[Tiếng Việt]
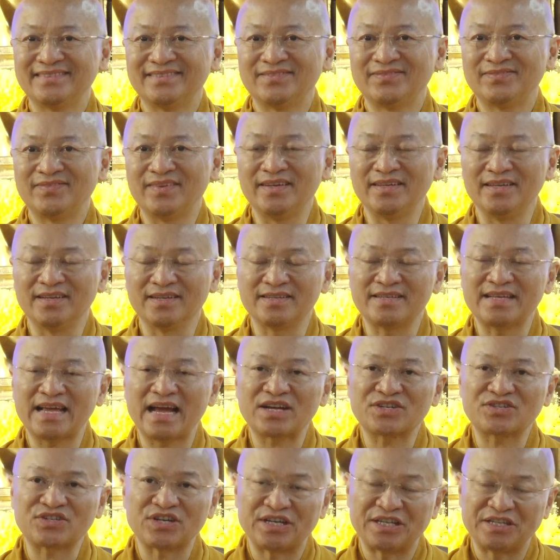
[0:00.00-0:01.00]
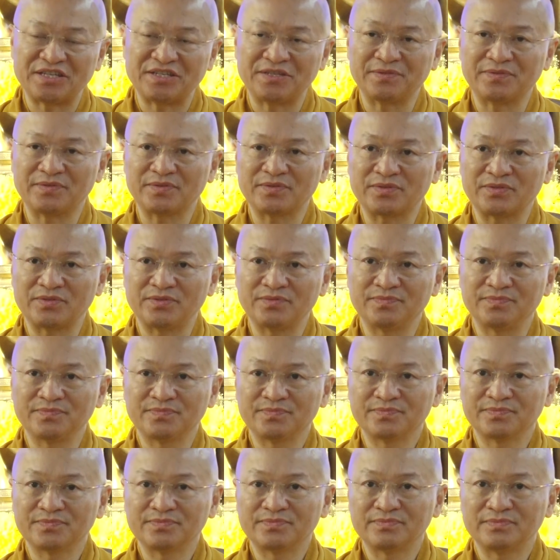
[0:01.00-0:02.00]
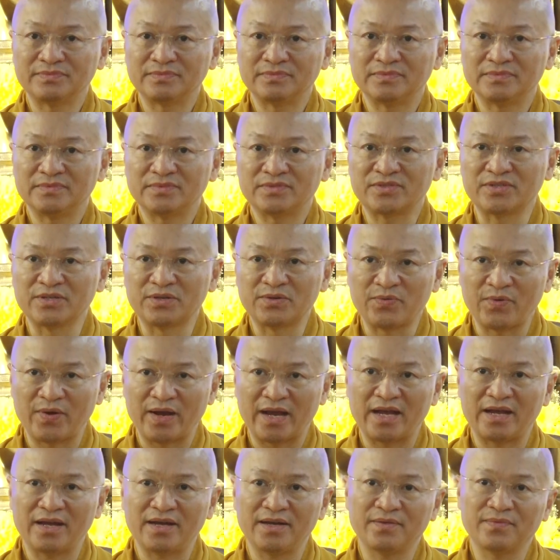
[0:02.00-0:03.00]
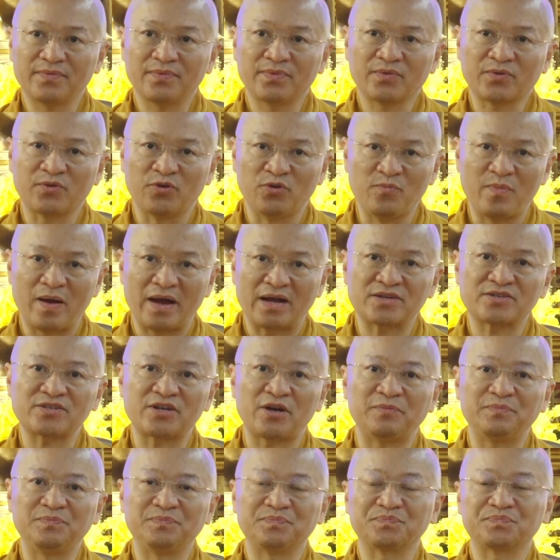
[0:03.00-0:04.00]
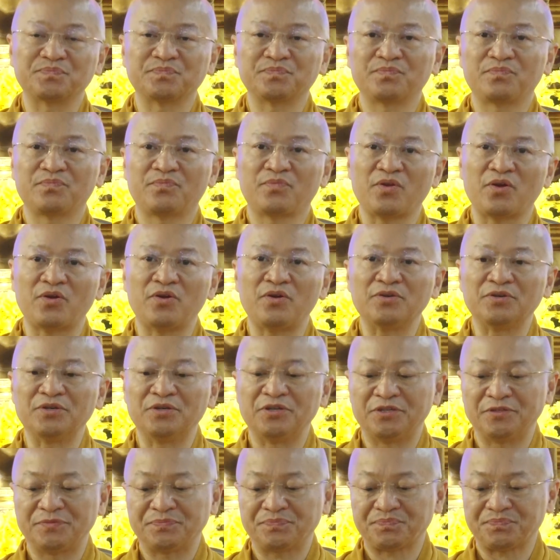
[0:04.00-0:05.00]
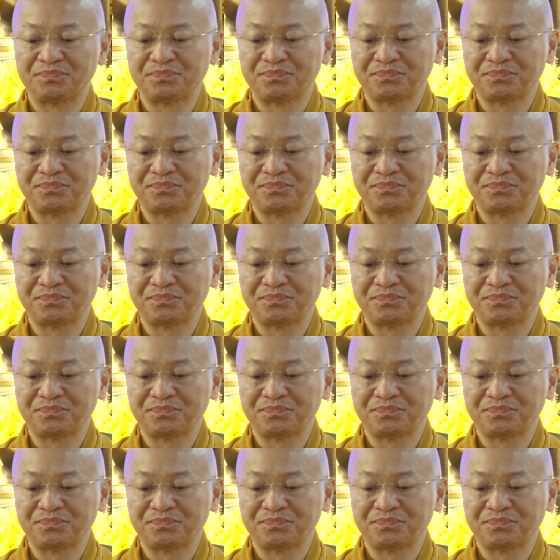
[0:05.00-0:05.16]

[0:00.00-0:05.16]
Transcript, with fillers: với những giá trị sức khỏe cứu mạng sống cho con người